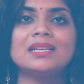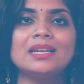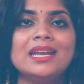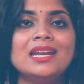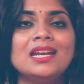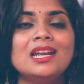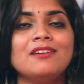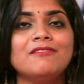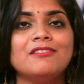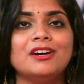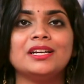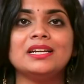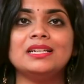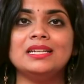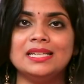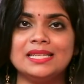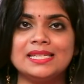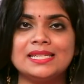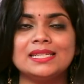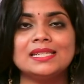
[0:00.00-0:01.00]
ஸ்க்ரீனில் வர
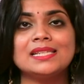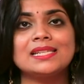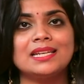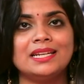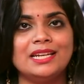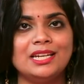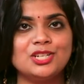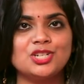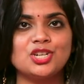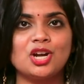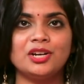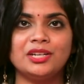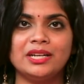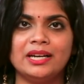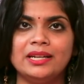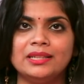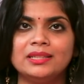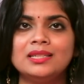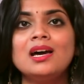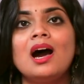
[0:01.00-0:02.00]
லிஸ்ட்டை ஸ்க்ரீன்ஷாட்
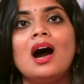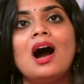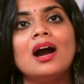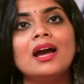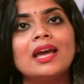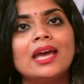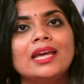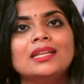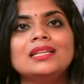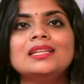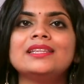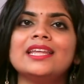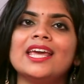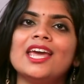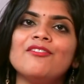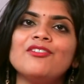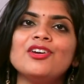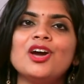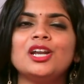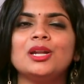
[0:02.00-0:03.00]
எடுத்து அங்கேருந்து
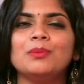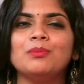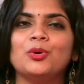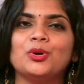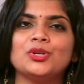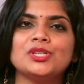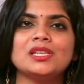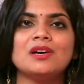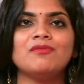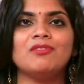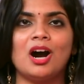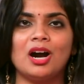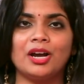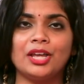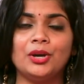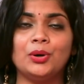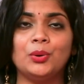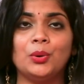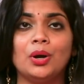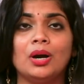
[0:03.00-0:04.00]
தேவையான புக்ஸை
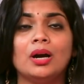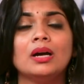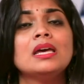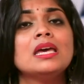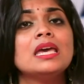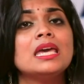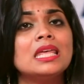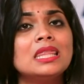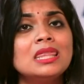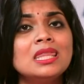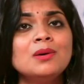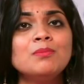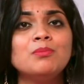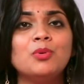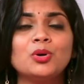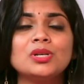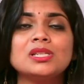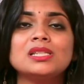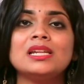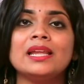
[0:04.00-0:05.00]
வாங்கிக்கோங்க இந்த
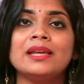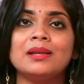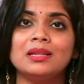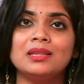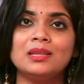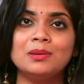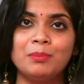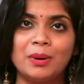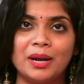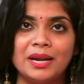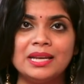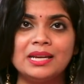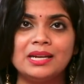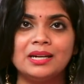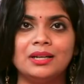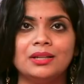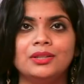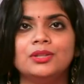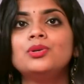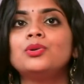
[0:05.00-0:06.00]
புக்ஸில் இருந்து
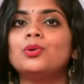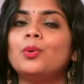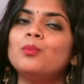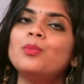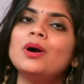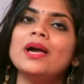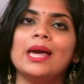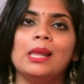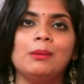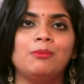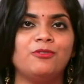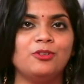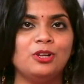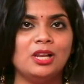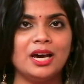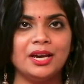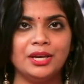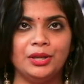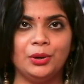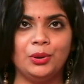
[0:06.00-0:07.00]
படிக்கிறது ரொம்ப
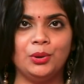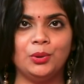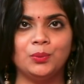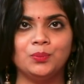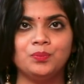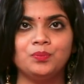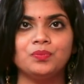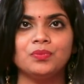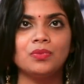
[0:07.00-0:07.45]
ஹெல்ப்ஃபுல்லாக இருக்கும்